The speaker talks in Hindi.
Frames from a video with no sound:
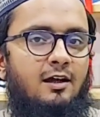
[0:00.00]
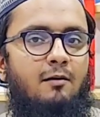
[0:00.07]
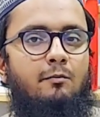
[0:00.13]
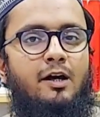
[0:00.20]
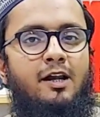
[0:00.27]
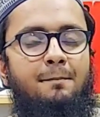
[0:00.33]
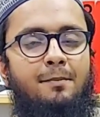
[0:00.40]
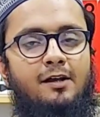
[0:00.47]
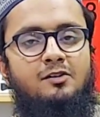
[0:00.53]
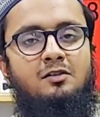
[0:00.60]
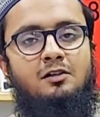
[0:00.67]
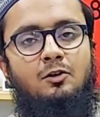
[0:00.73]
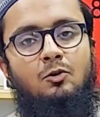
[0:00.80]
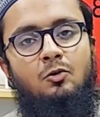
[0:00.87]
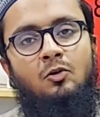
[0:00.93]
हमारे
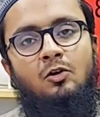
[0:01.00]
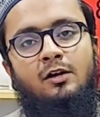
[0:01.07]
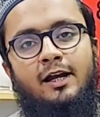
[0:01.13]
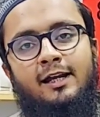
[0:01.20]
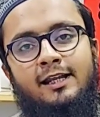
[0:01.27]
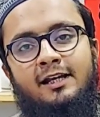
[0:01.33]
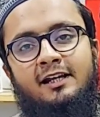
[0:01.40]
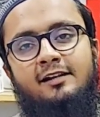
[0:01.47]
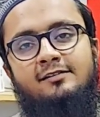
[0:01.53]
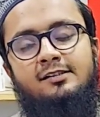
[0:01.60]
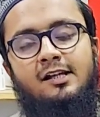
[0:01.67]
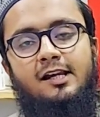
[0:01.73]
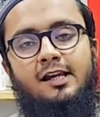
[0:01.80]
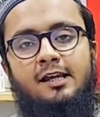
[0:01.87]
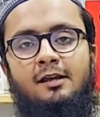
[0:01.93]
पास लो कैटेगरी
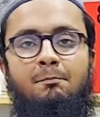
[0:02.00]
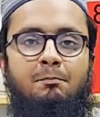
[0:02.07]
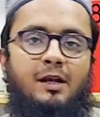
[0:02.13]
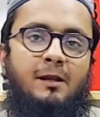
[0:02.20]
से लेके